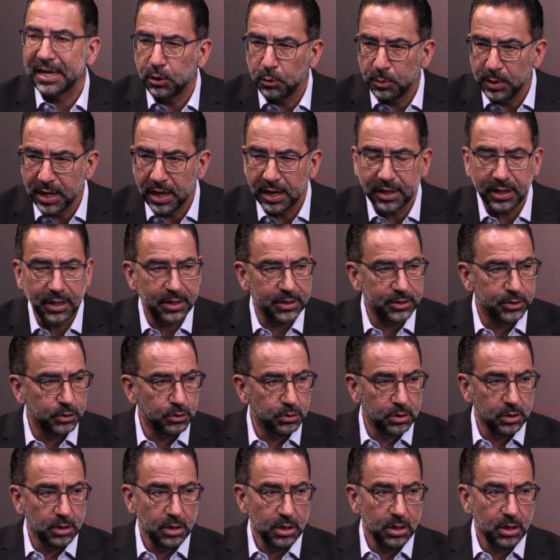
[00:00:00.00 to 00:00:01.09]
que hubiera
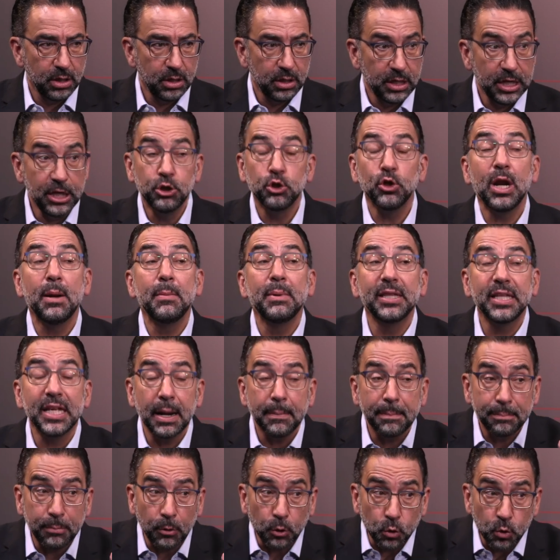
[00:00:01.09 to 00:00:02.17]
reelección y solamente
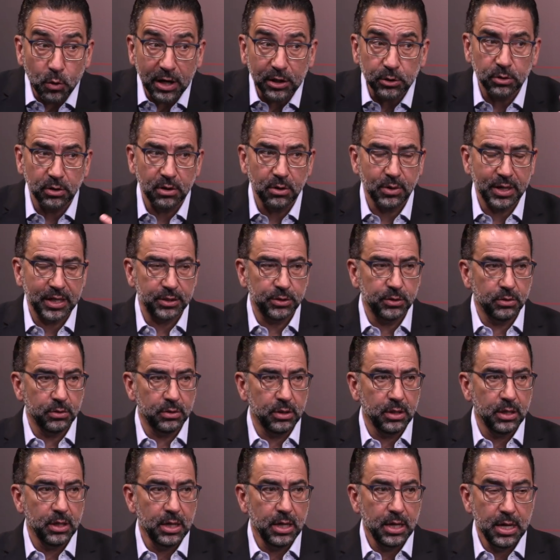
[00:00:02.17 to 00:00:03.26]
era por una sola ocasión.
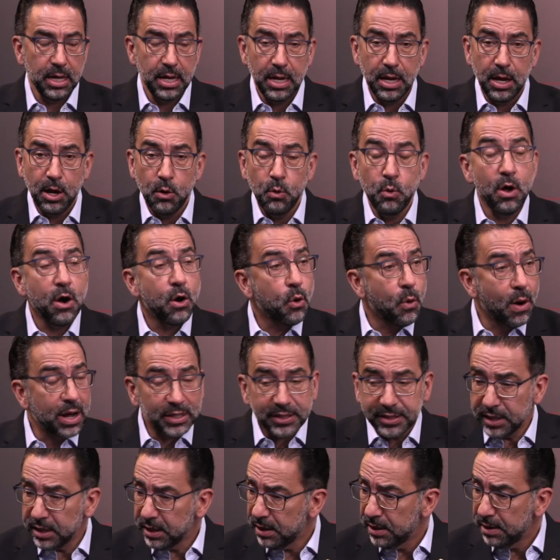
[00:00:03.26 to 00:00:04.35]
Así es. Luego
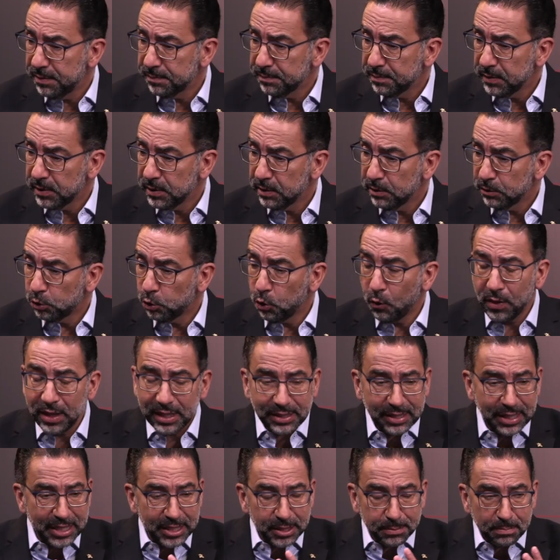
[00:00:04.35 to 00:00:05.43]
hace
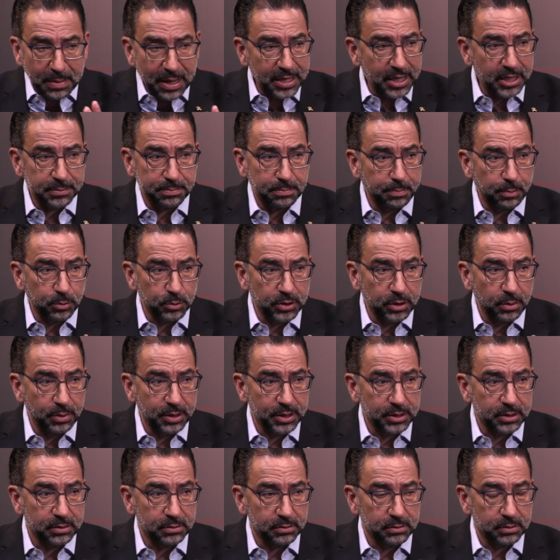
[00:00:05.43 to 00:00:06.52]
todas las mañas
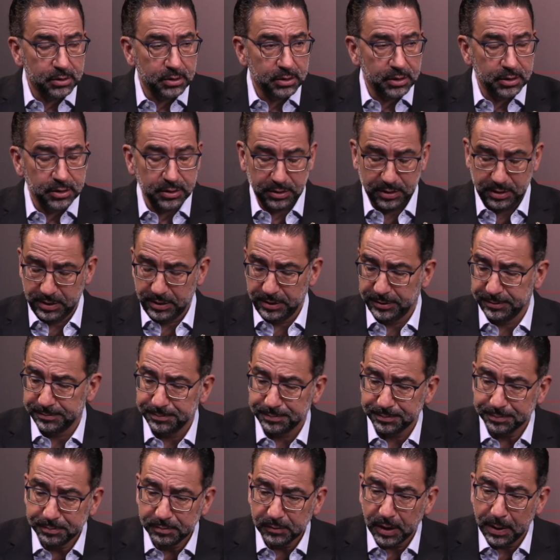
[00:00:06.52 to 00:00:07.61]
posibles este,
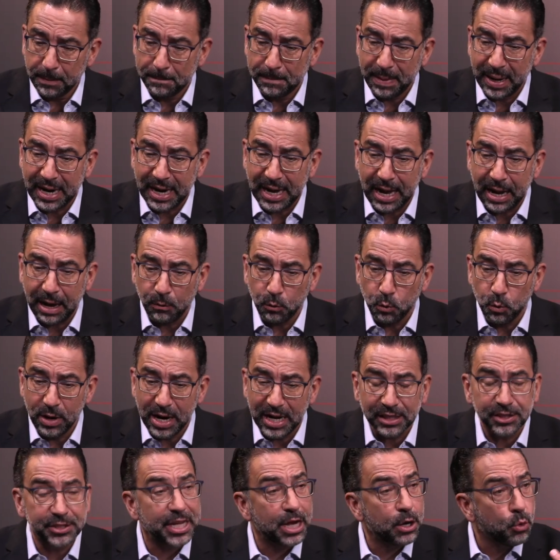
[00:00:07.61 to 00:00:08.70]
para
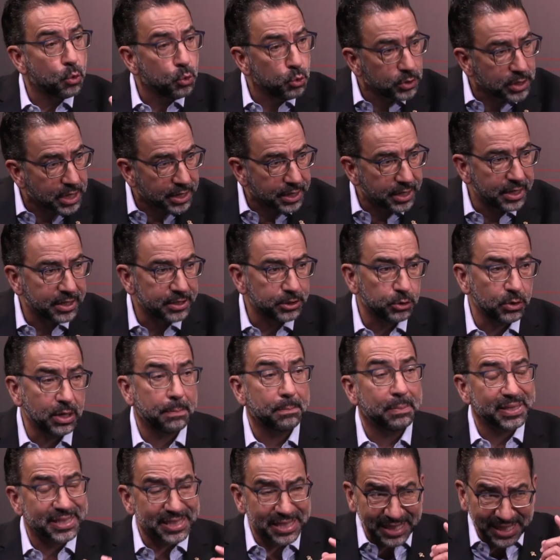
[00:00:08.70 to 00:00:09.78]
una segunda reelección a
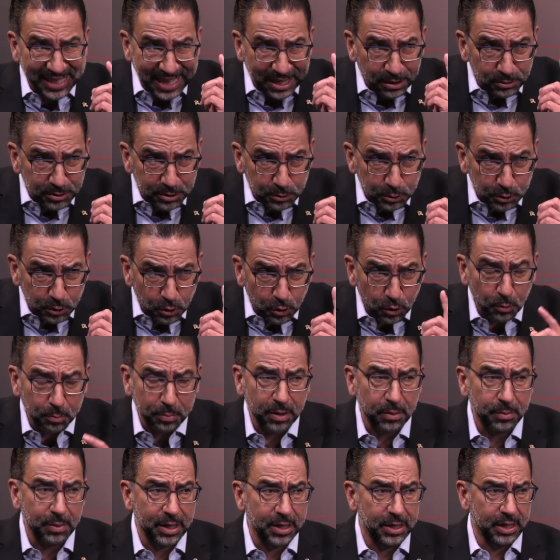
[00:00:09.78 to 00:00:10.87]
pesar de que la Constitución no lo
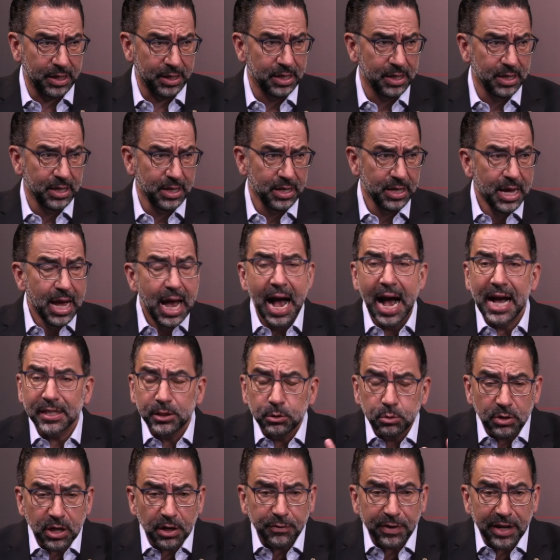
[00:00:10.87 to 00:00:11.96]
preveía.
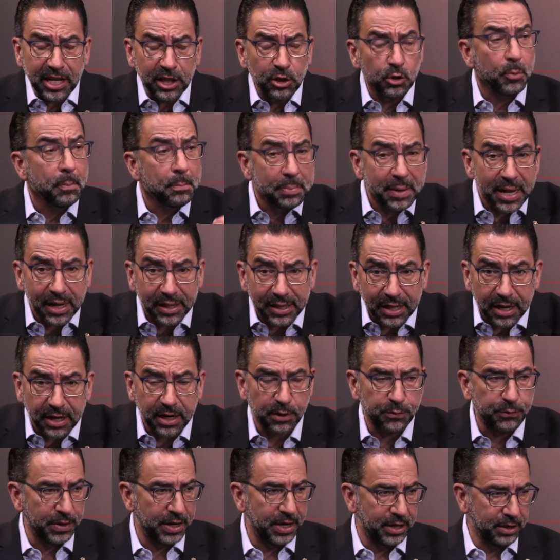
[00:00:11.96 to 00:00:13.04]
Hace un referéndum, pierde el
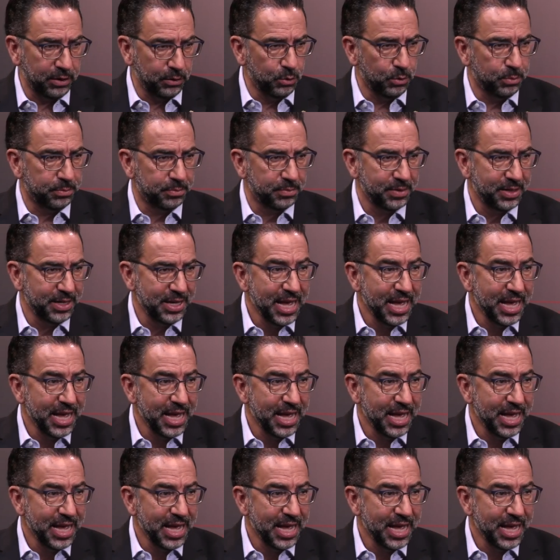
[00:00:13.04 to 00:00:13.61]
referéndum,